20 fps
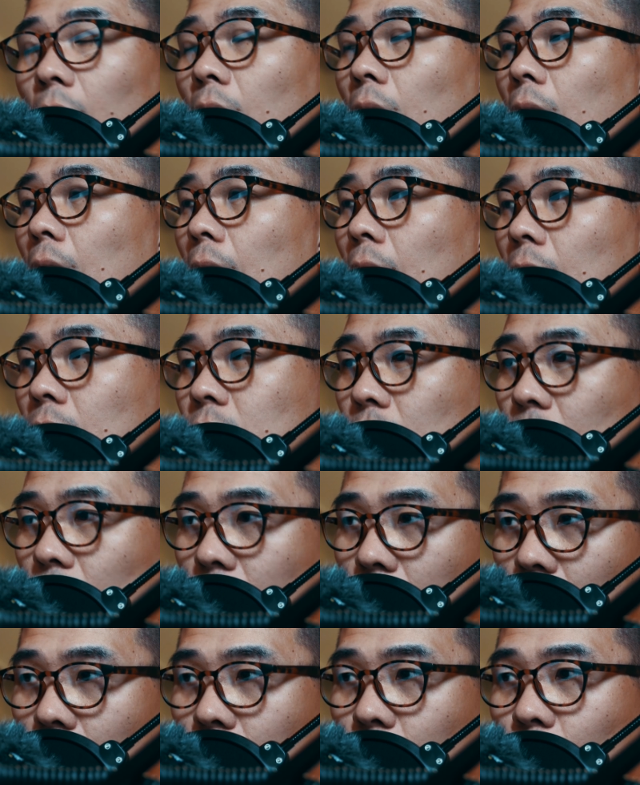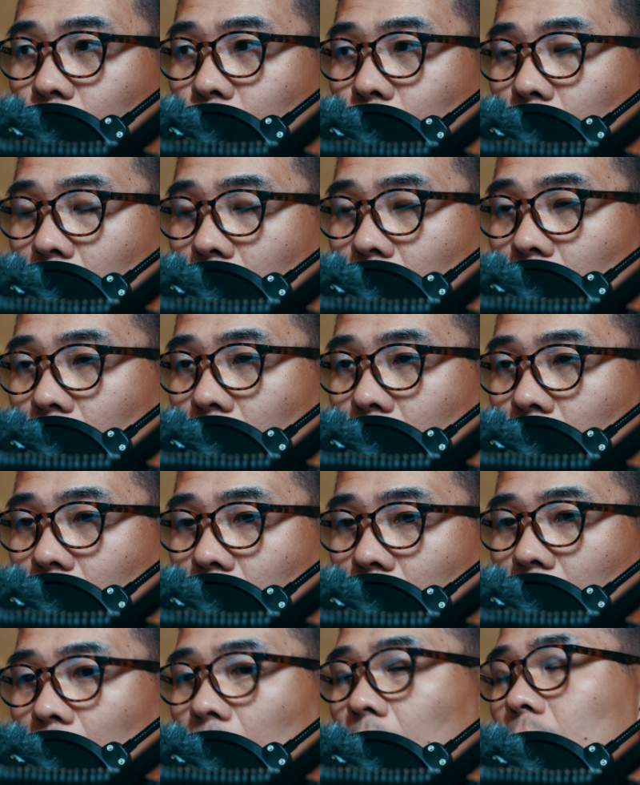아 저렇게도
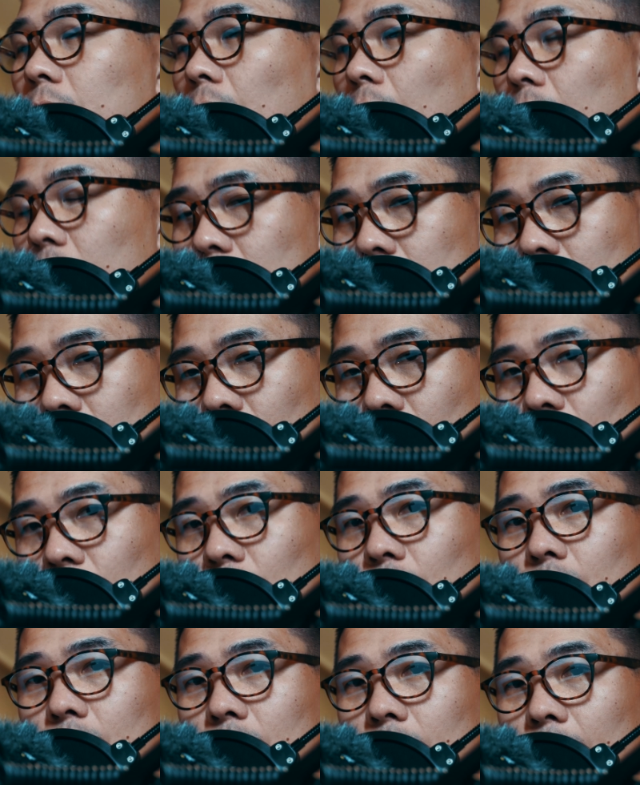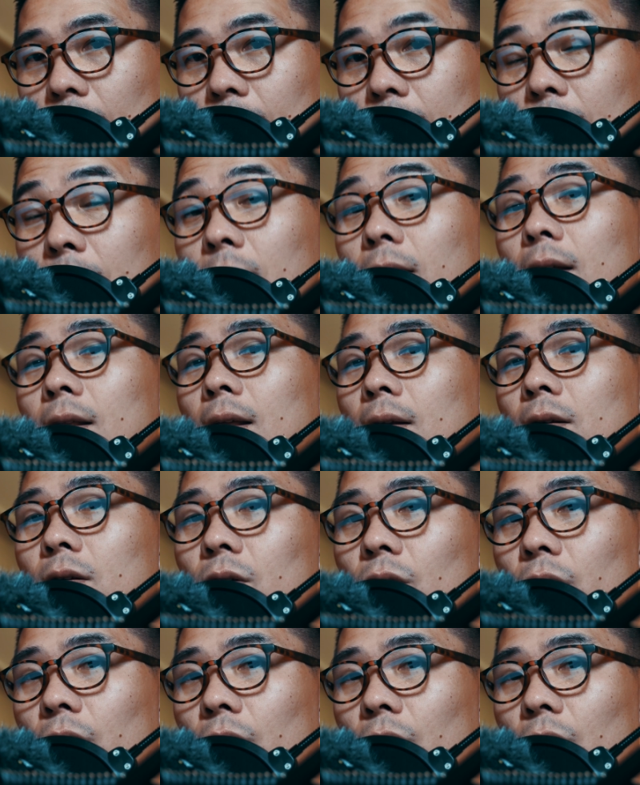아 다른 시선도 있네. 이렇게 되는
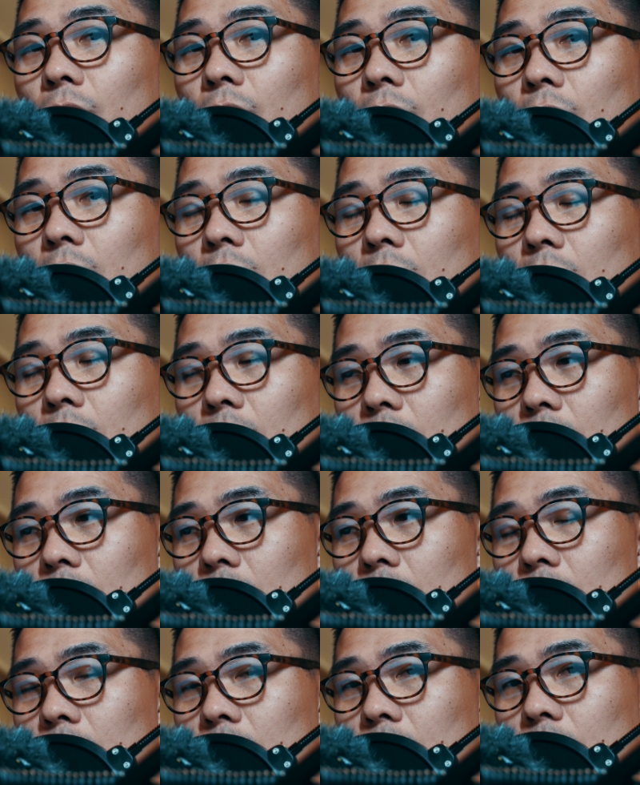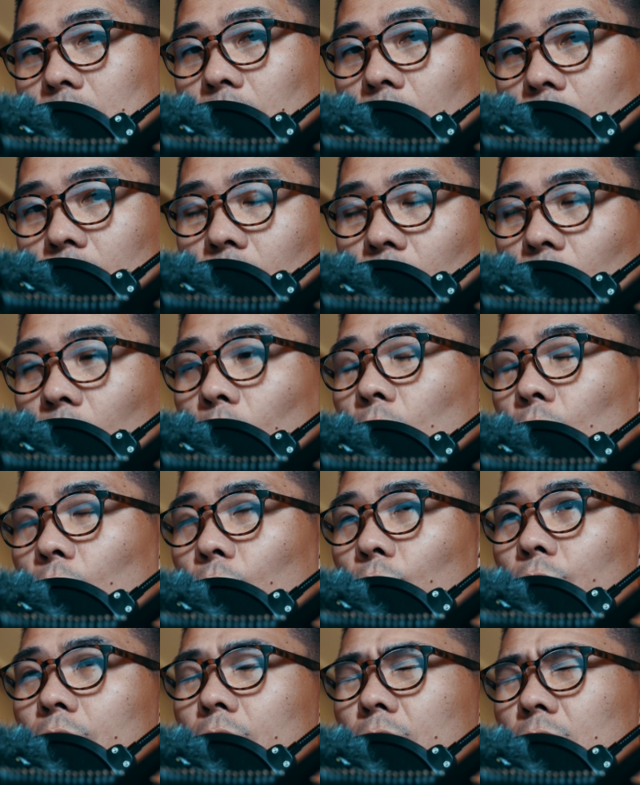거예요. 그래서
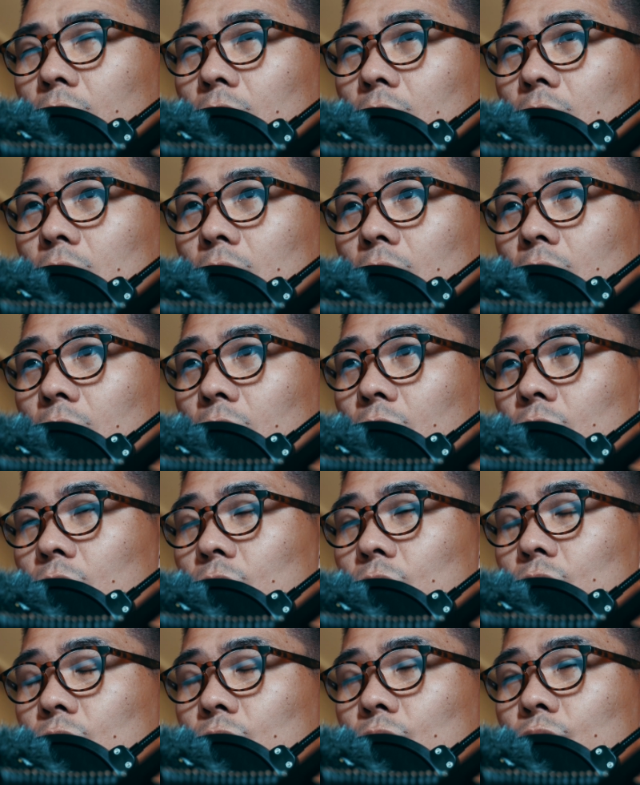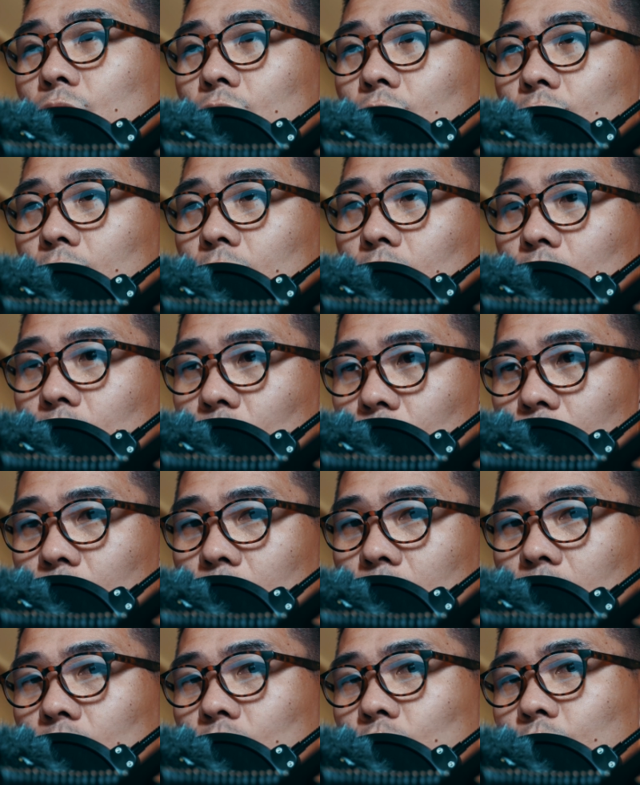오히려 유튜,
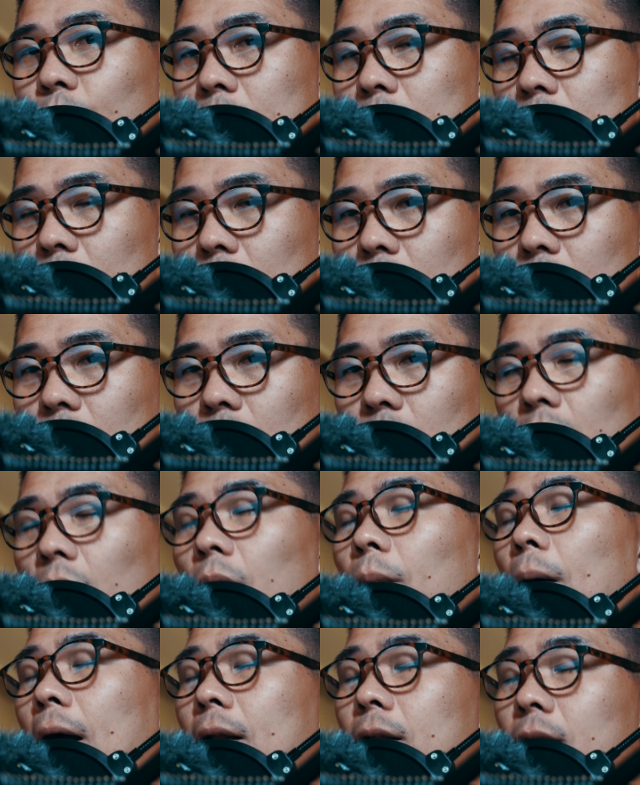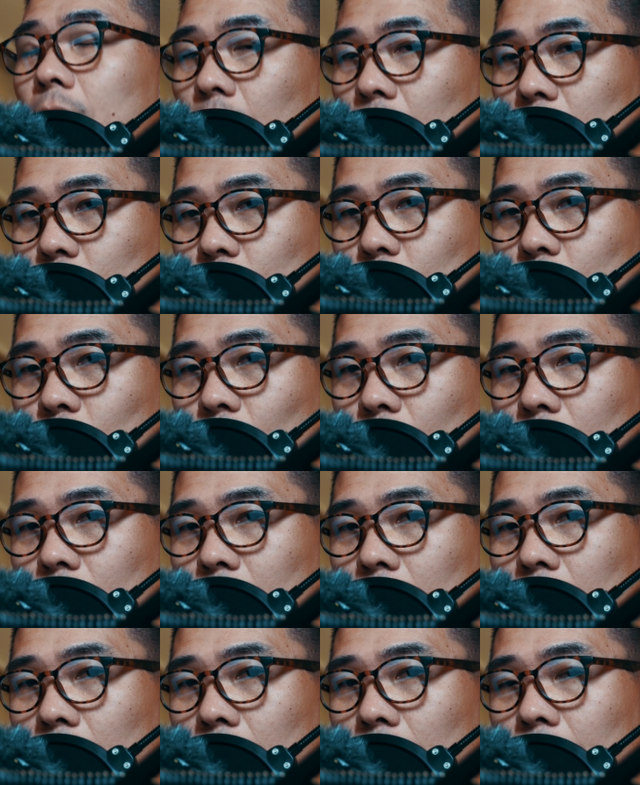유튜브에서 우파 채널들이 더 많이 나와주면
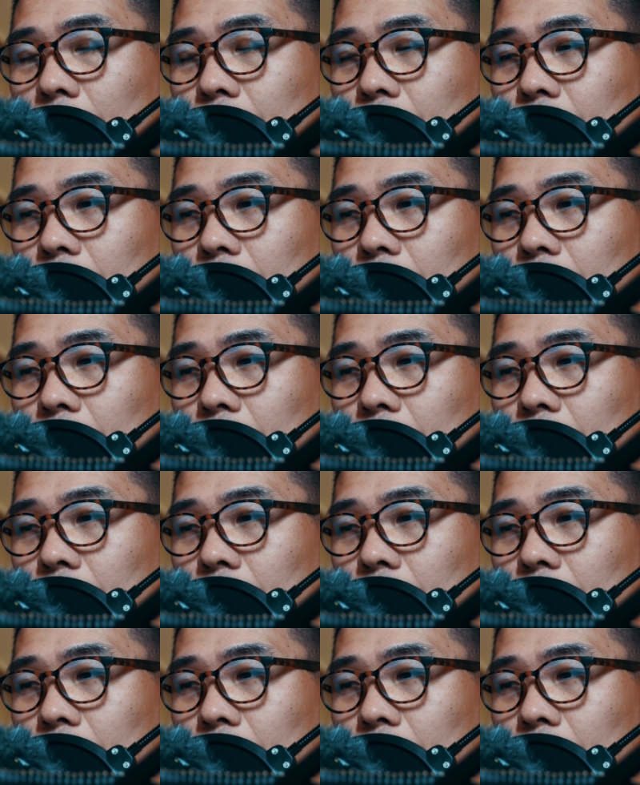좋습니다.